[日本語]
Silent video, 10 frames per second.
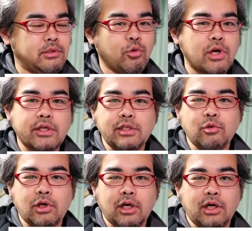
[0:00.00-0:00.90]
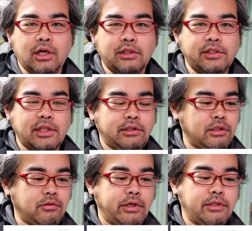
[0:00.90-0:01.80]
換機とかになって
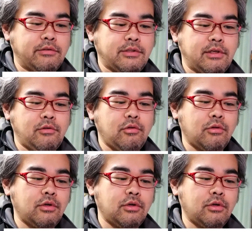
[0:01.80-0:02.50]
いくわけですけれど、